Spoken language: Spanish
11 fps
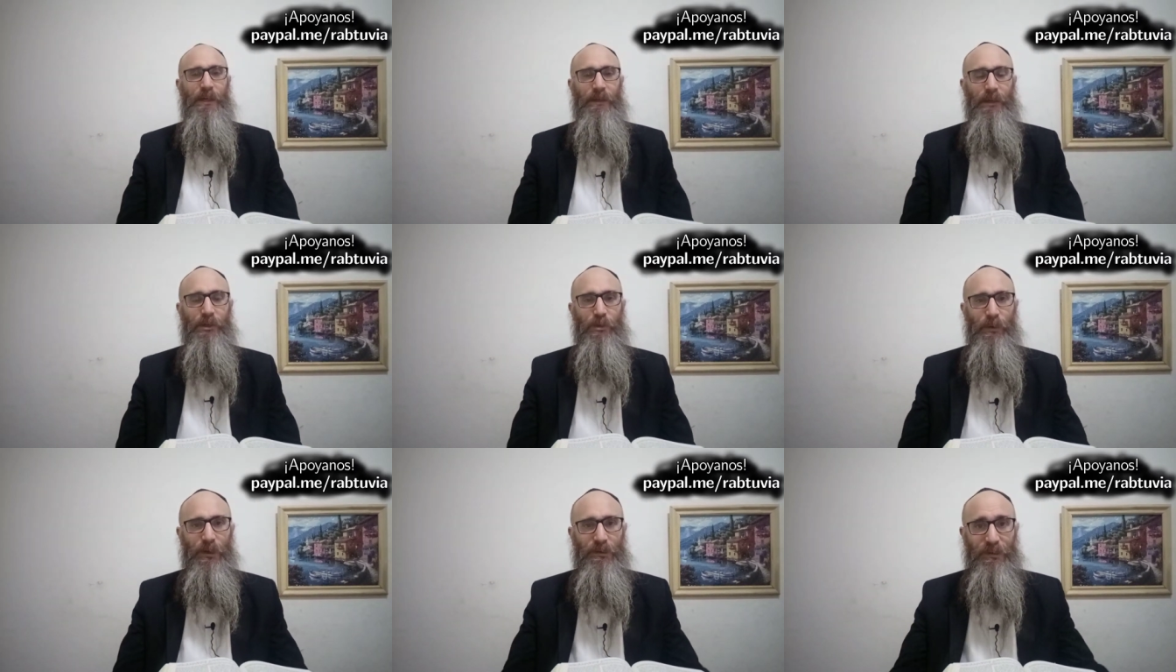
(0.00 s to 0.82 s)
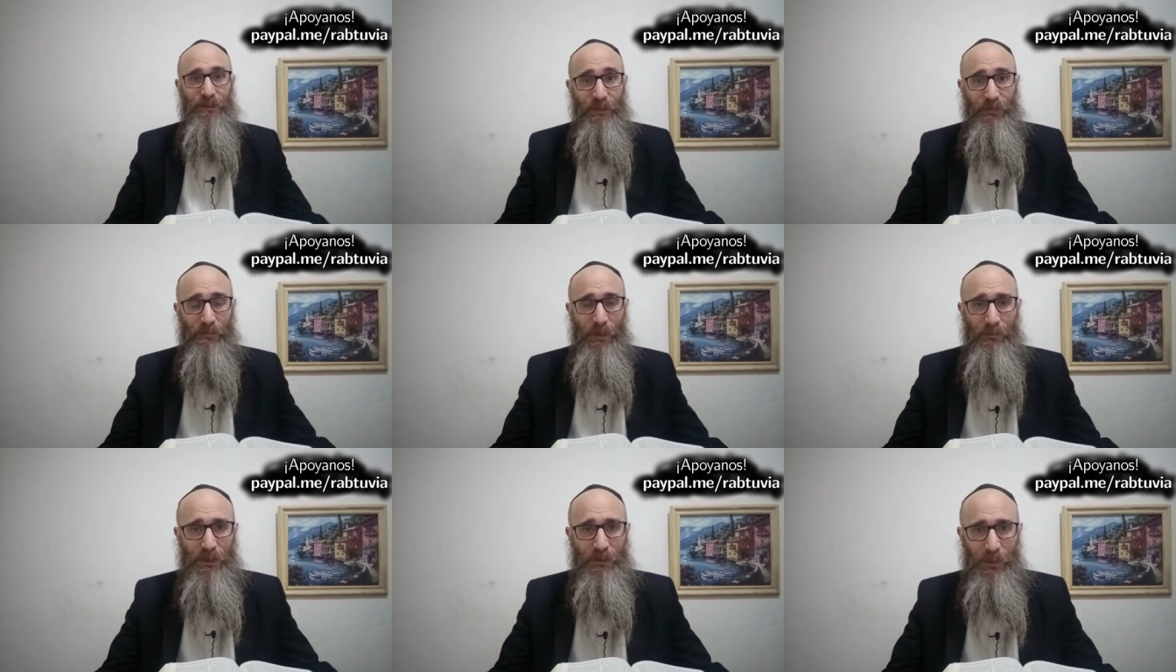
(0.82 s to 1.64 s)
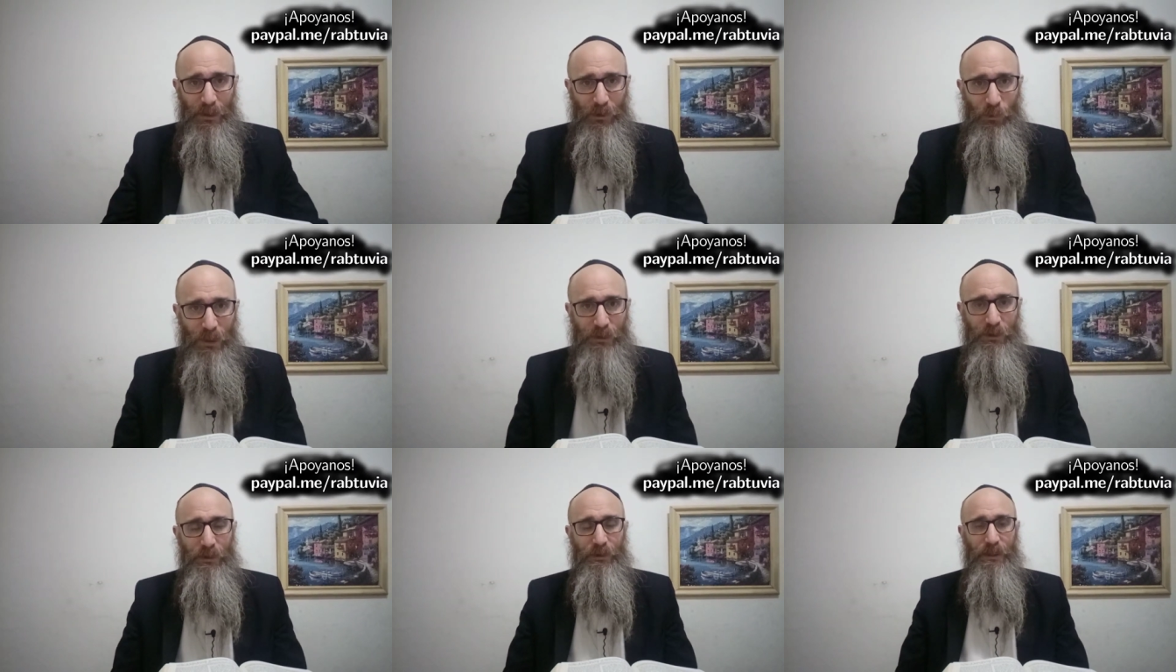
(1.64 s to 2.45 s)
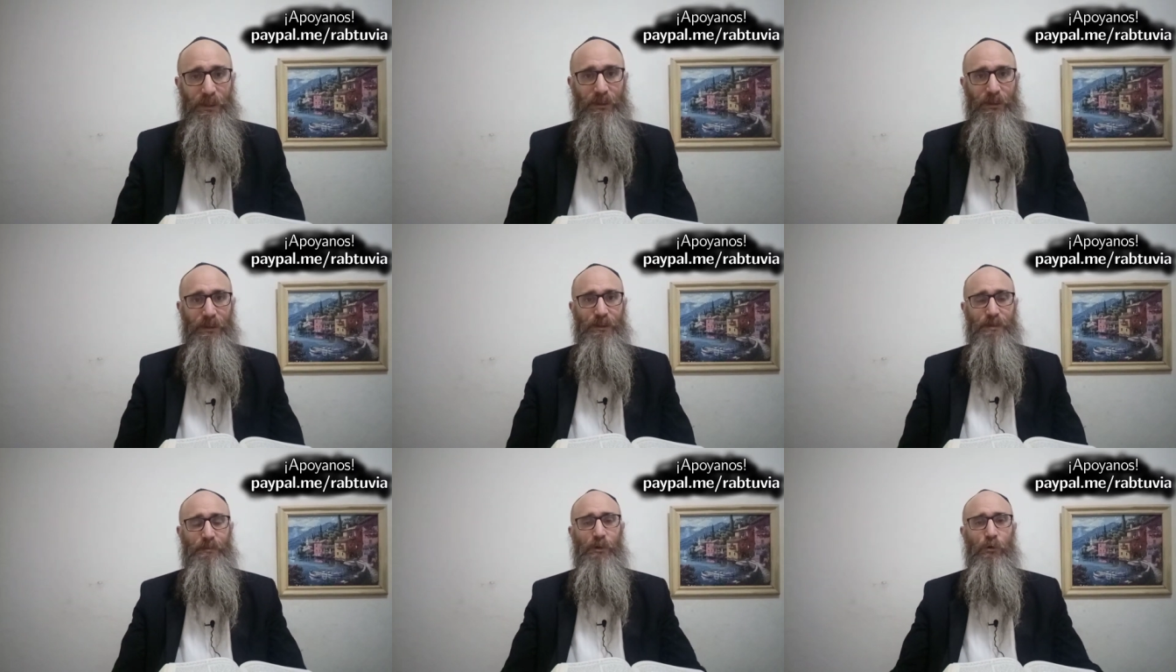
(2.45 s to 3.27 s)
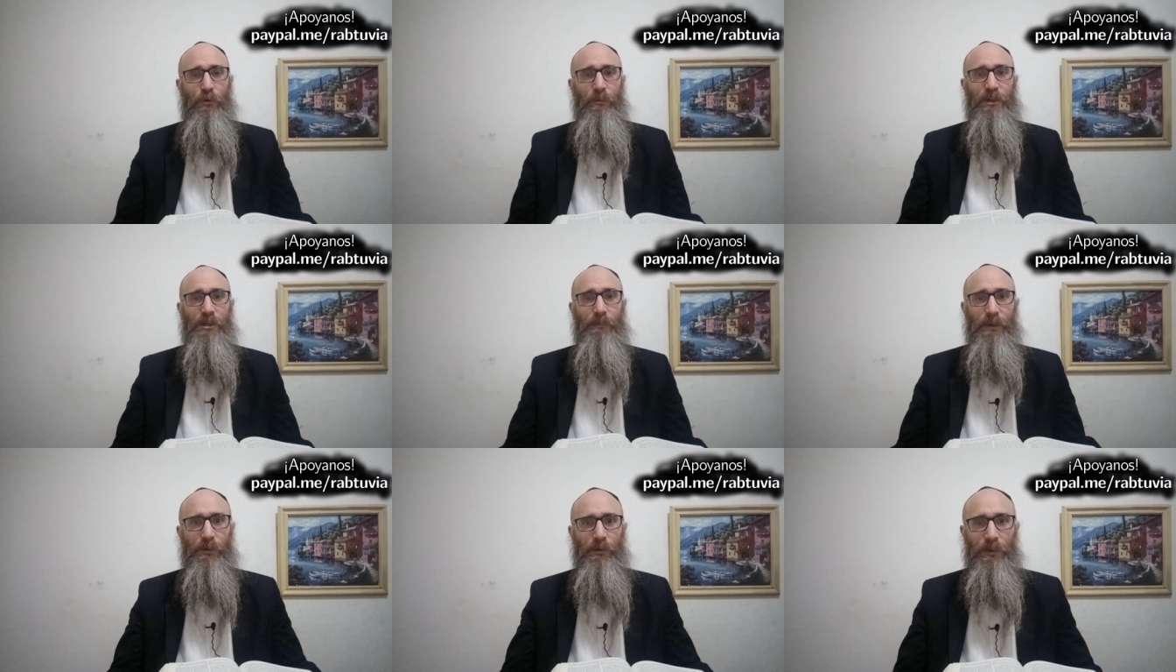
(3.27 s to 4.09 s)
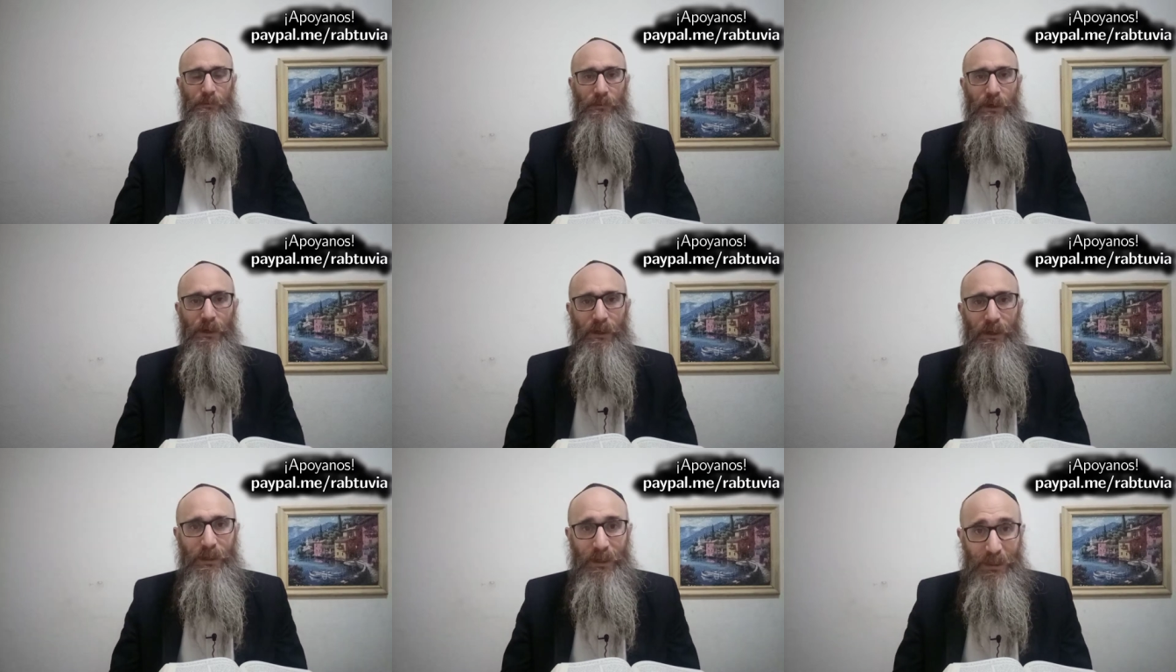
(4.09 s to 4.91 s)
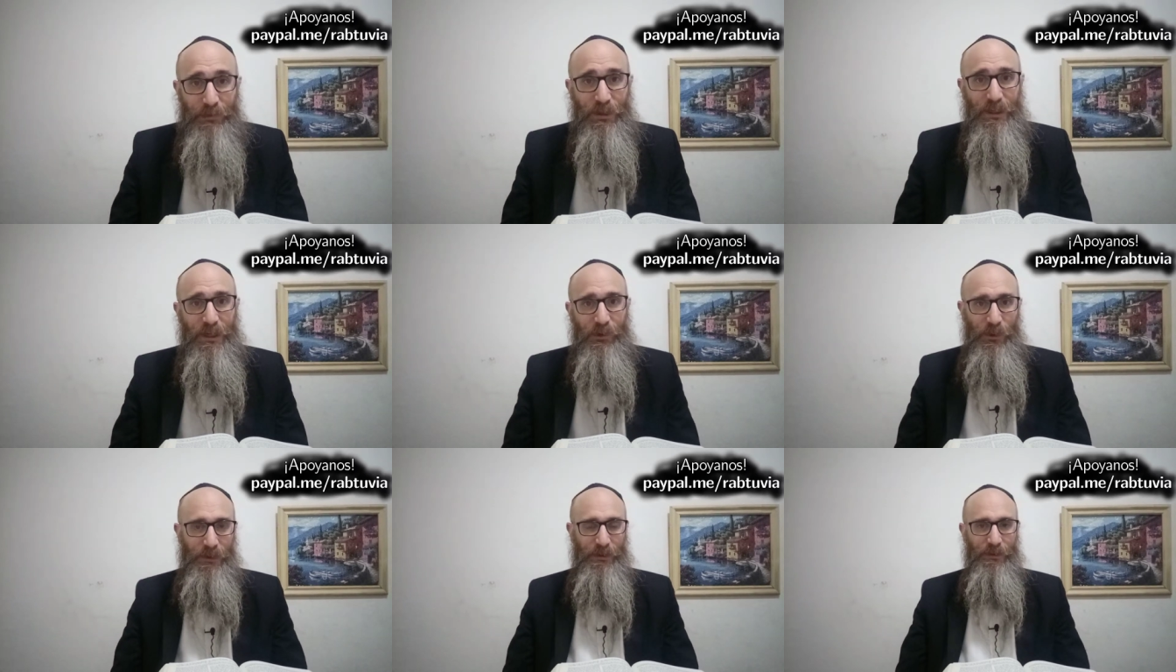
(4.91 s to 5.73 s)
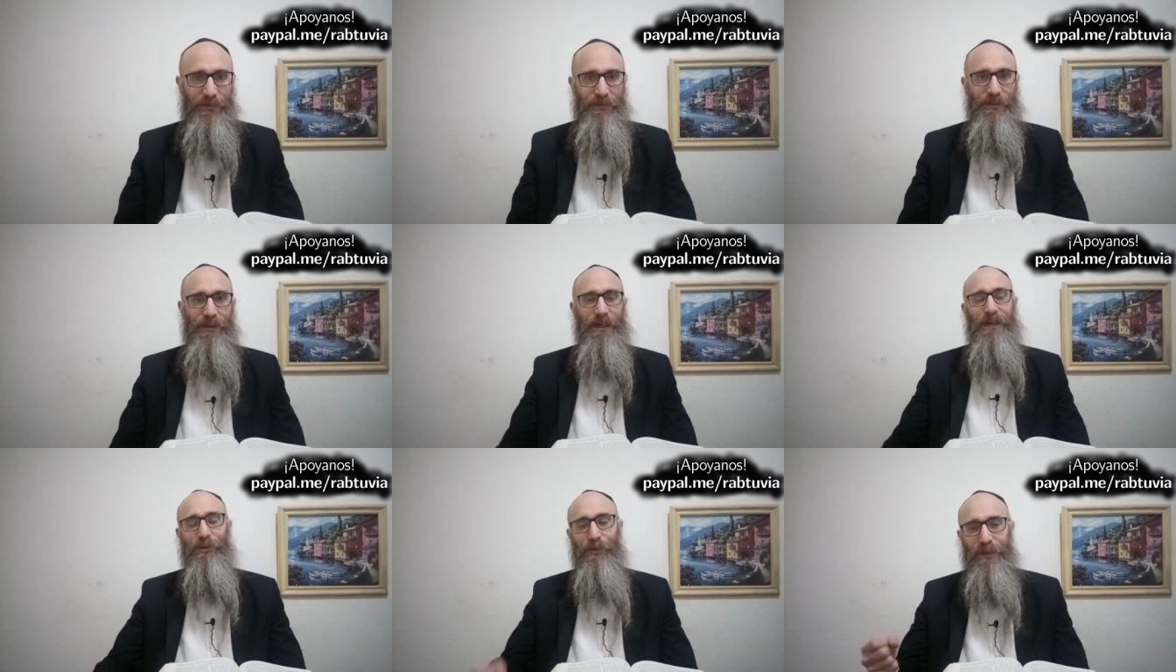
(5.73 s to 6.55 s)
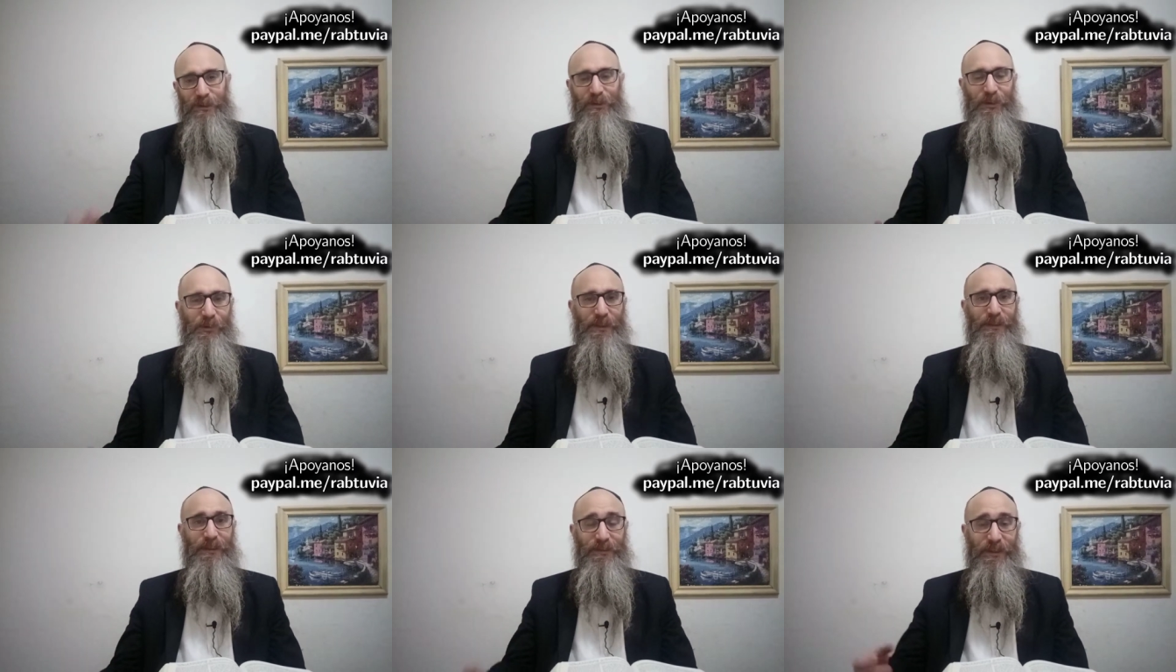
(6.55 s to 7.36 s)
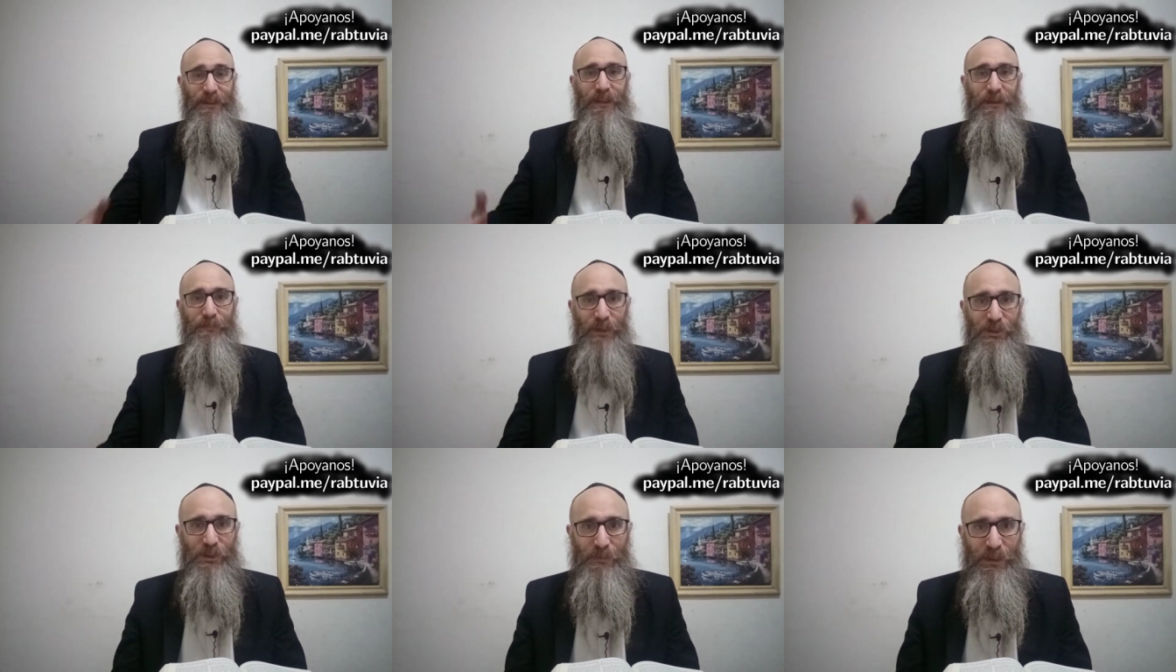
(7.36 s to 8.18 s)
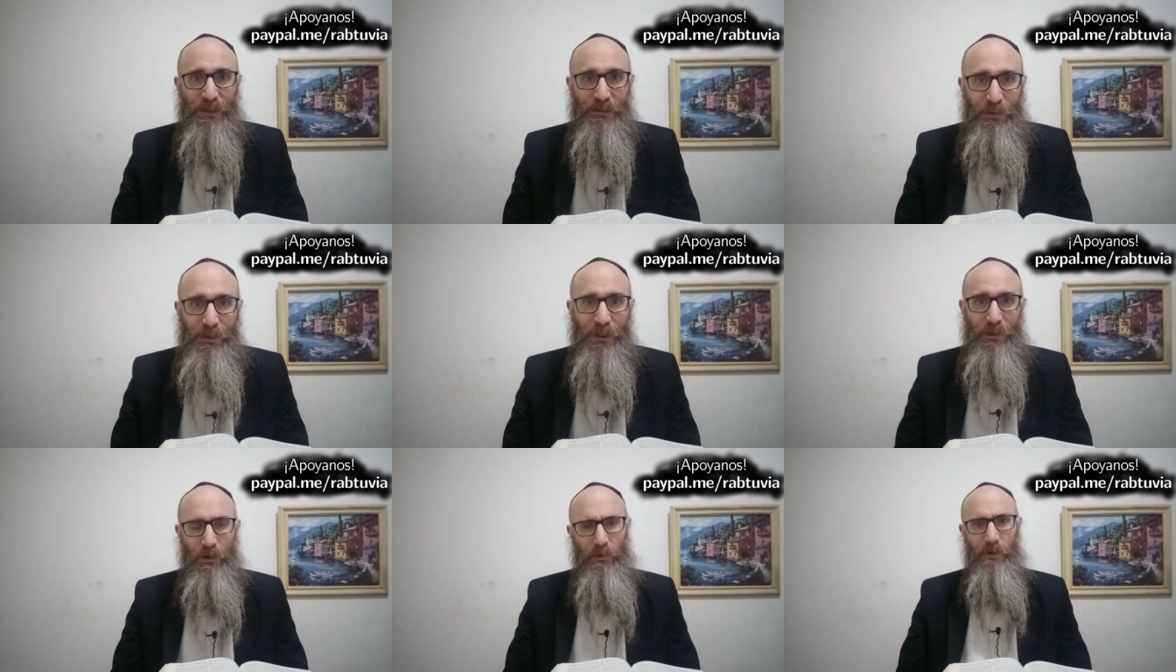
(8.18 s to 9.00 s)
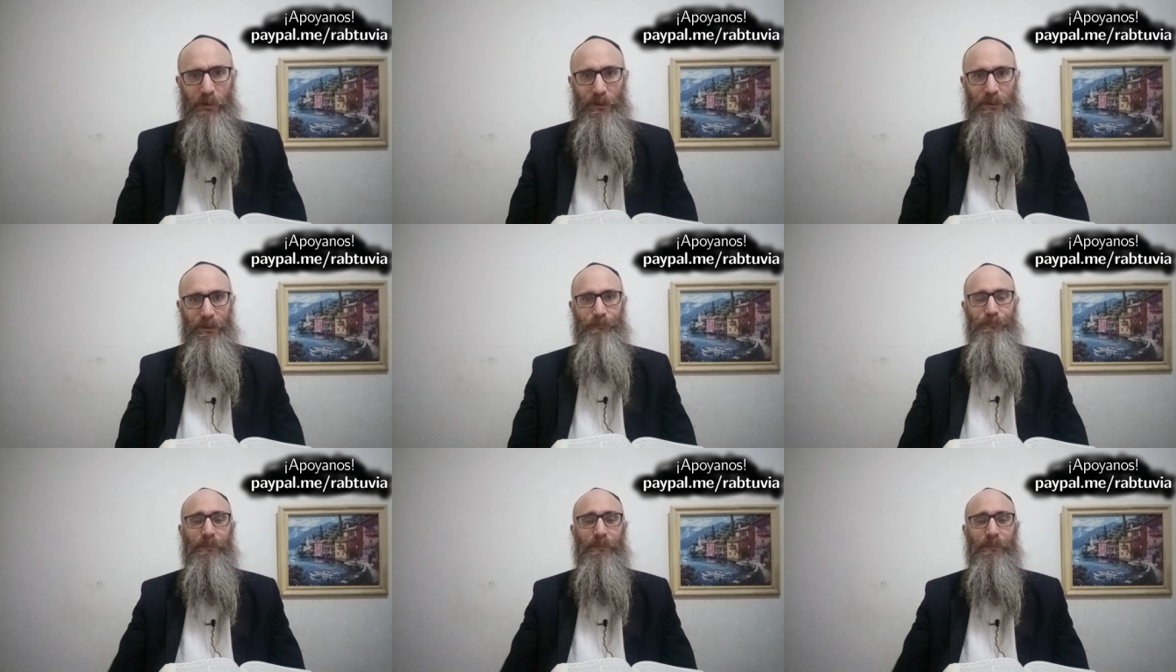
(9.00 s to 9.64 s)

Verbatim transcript: De hecho, por eso Sefer Bamidbar, el cuarto libro de la Torah, se llama Huma Pikudim, el libro de las cuentas. Al comienzo hay cuentas, y aquí en Parshas Pinjas también hay una nueva cuenta.